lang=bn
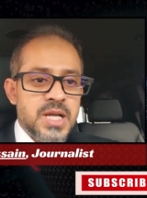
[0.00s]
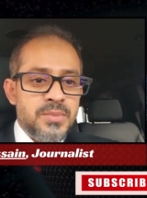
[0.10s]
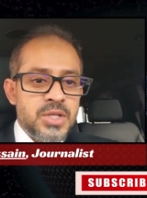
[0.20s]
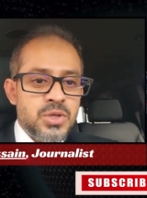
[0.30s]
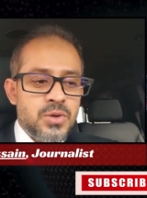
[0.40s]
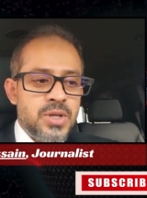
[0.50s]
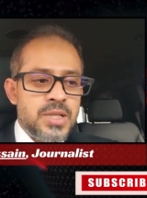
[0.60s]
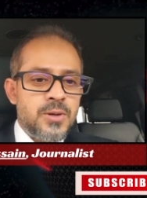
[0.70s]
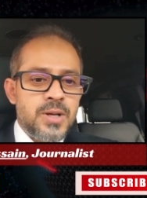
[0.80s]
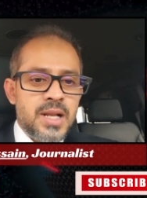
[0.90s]
সামনে যখন এই
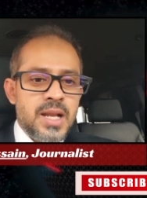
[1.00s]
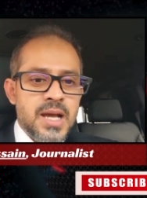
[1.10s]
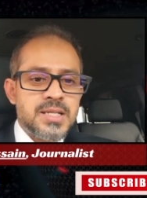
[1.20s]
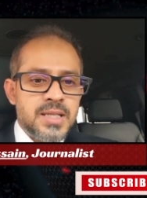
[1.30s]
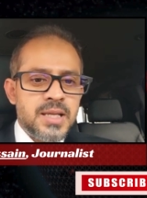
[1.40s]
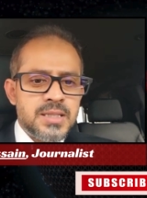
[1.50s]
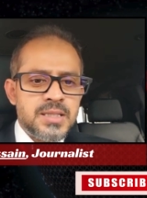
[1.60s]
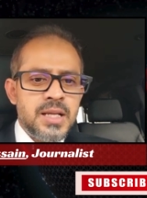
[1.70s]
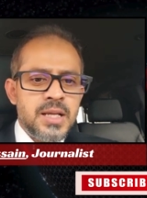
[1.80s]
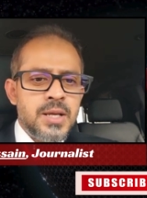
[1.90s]
ধরনের লাশ
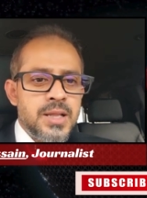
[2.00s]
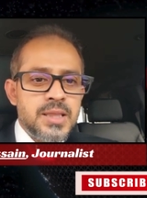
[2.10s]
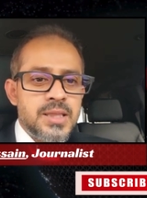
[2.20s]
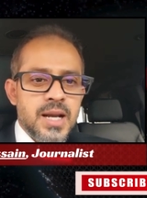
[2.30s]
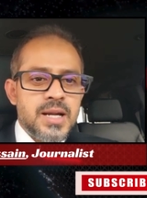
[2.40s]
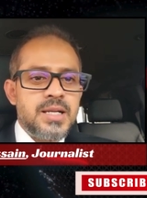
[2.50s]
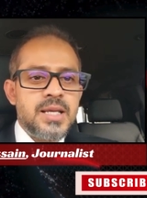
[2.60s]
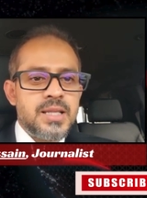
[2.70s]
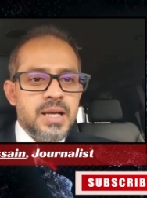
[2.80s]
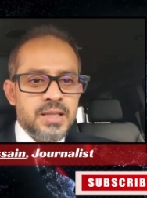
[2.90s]
দেখেছে তারা ঠিক
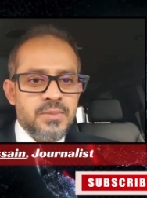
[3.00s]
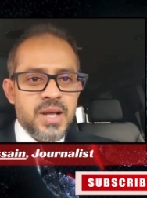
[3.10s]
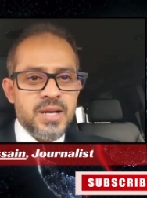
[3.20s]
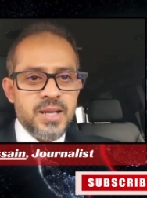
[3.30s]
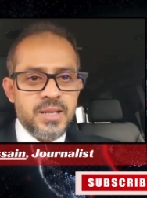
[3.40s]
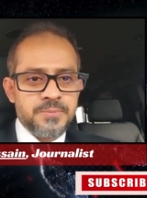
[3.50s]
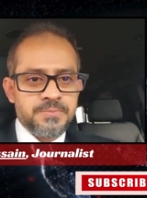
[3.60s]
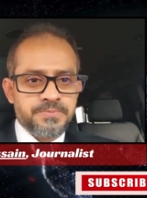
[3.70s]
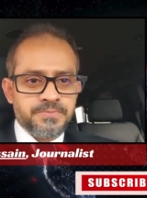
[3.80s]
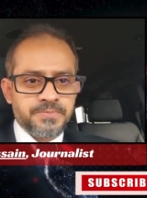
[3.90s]
থাকতে পারে নাই
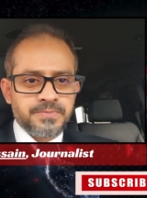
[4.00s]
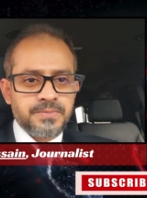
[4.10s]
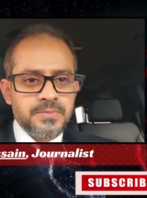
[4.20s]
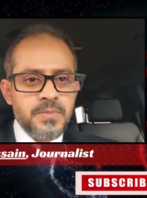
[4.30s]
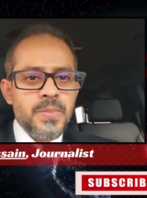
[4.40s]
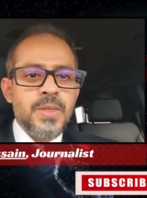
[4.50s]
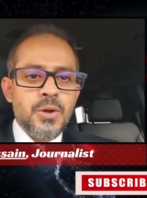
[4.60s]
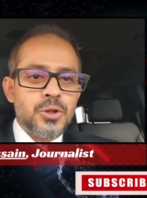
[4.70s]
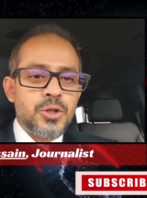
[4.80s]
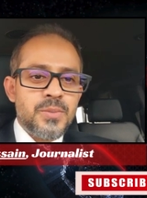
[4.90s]

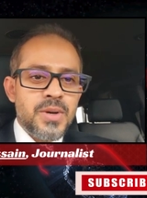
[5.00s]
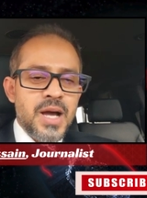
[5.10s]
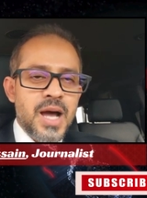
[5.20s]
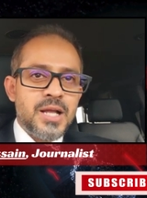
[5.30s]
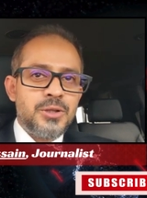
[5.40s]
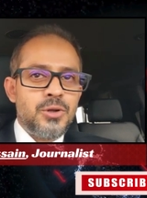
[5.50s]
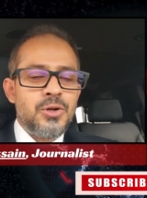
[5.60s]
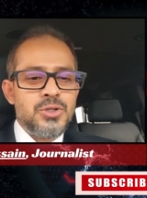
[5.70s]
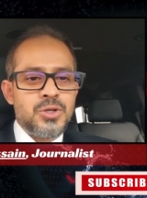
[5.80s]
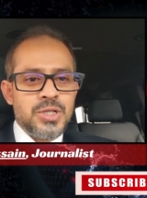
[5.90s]
অতএব
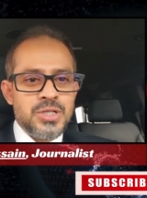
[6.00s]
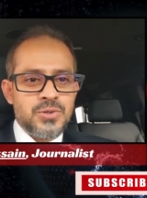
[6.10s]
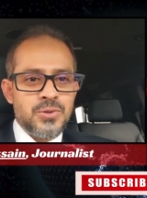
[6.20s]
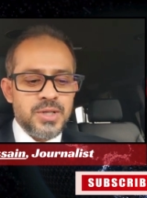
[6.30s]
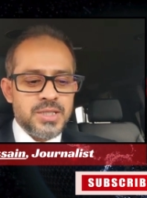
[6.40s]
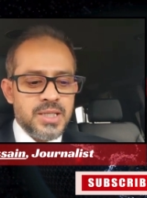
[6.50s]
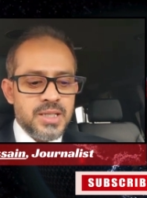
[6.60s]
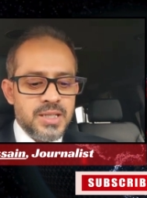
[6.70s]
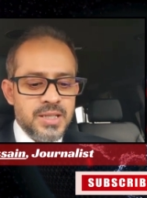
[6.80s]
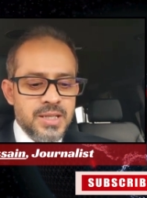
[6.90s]
আন্দোলন যথেষ্ট হয়েছে
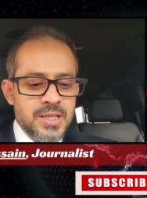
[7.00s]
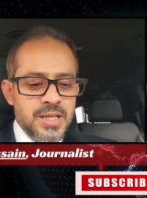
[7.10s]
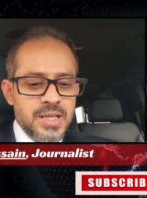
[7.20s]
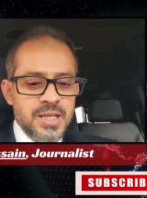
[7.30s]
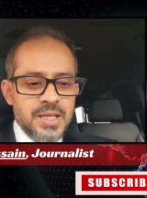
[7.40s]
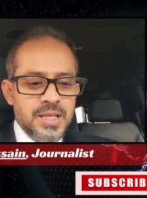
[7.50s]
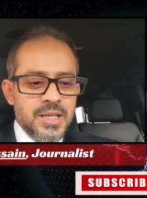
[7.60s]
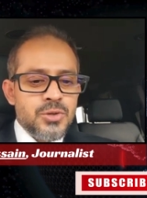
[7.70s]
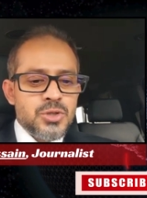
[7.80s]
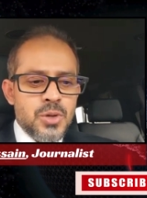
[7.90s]

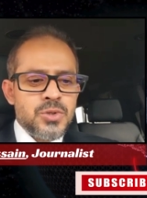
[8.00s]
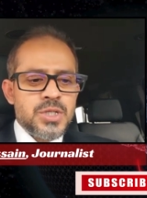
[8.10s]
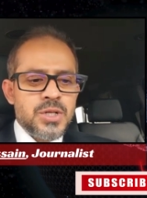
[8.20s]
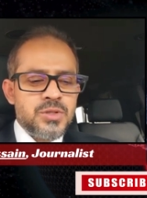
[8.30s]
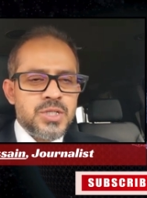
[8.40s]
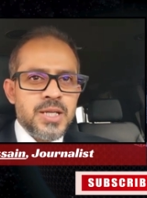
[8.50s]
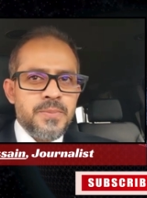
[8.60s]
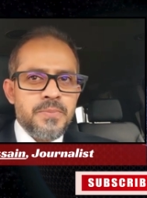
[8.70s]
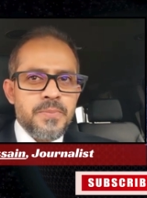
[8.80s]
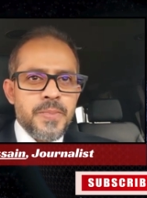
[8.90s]
কিন্তু সমস্যা হচ্ছে
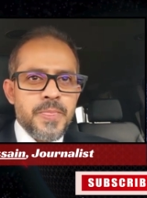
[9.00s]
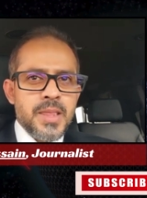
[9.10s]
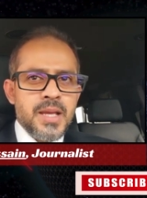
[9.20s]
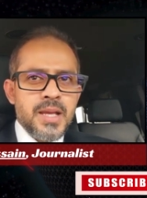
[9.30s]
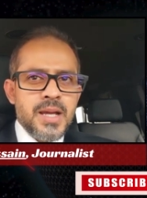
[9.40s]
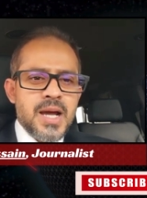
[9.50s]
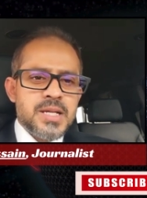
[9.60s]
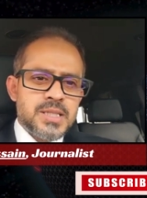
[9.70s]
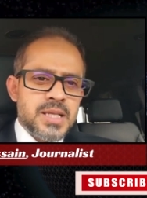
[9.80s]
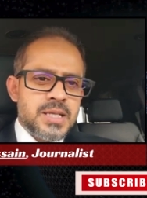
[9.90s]

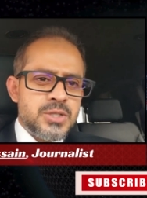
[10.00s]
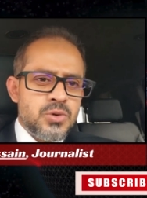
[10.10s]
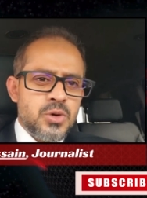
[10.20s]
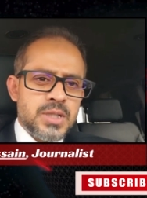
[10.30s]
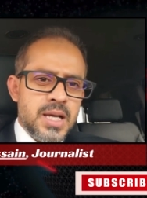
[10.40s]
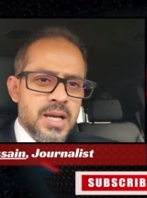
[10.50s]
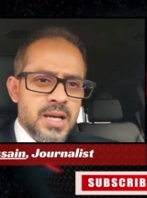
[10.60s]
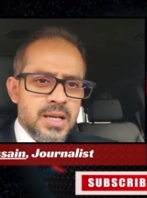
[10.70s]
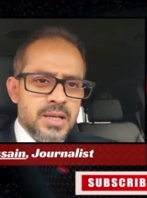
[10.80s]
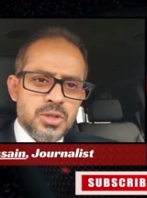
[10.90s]
আজকে কিছু কথা
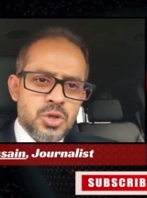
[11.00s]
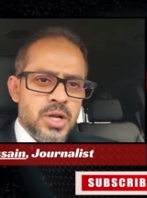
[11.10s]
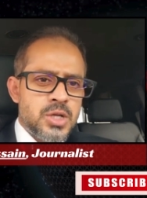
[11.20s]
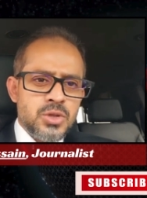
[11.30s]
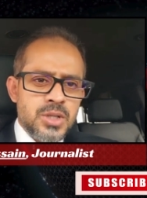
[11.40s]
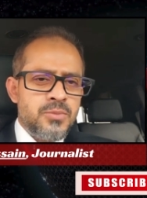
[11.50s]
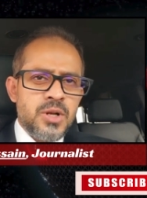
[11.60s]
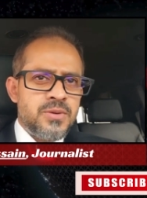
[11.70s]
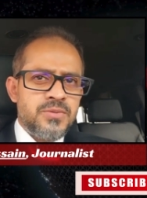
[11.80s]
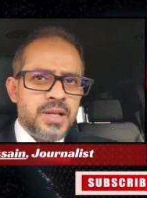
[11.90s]
সরাসরি
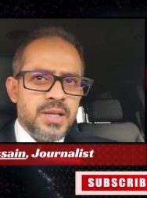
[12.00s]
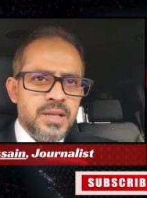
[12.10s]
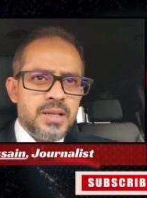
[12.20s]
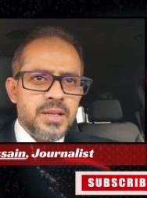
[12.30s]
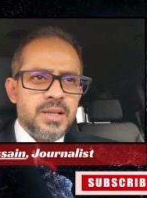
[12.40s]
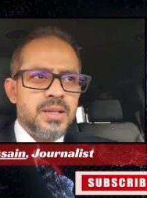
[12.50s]
বলে ফেলি হ্যাঁ